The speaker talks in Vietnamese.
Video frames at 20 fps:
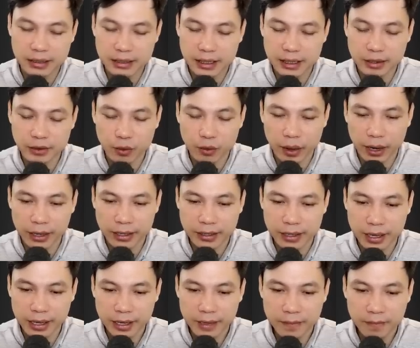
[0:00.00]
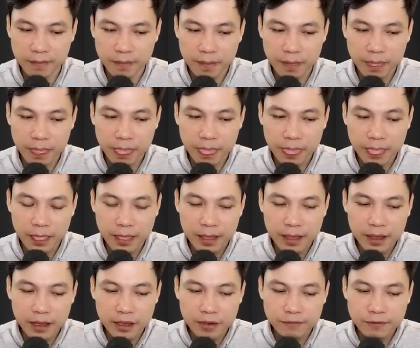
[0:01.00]
Các người nên nhớ rằng
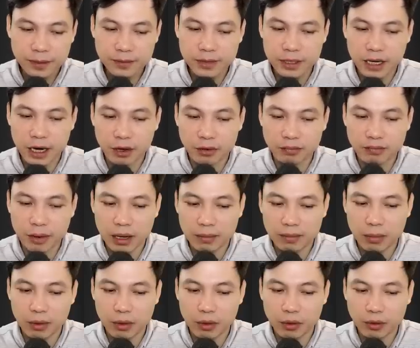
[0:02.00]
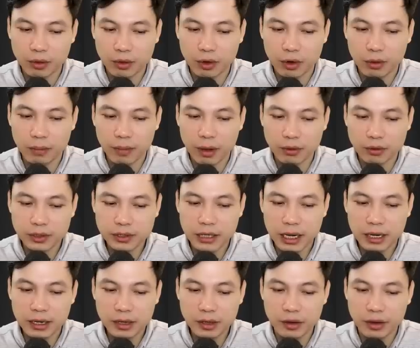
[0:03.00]
không có cái gì là miễn phí
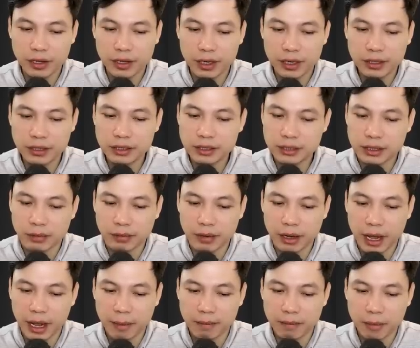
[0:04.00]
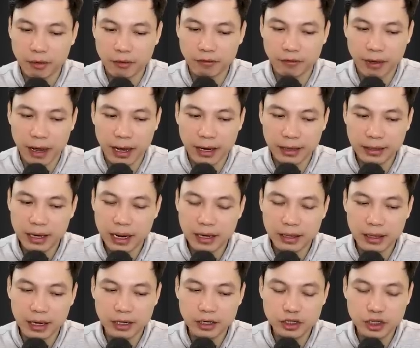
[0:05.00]
cả. Trên đời này không làm mà
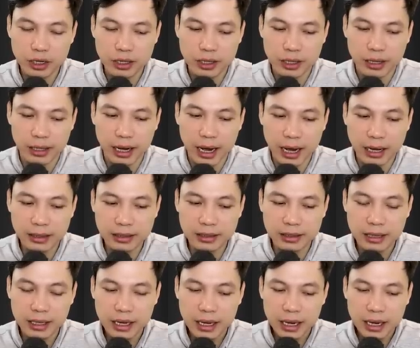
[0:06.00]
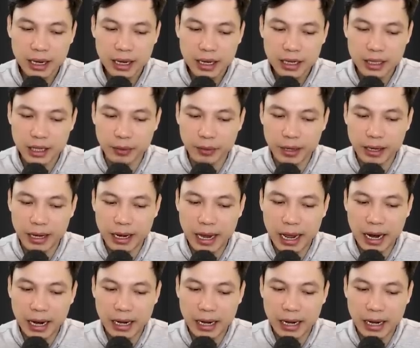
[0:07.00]
đòi có ăn, chỉ có ăn.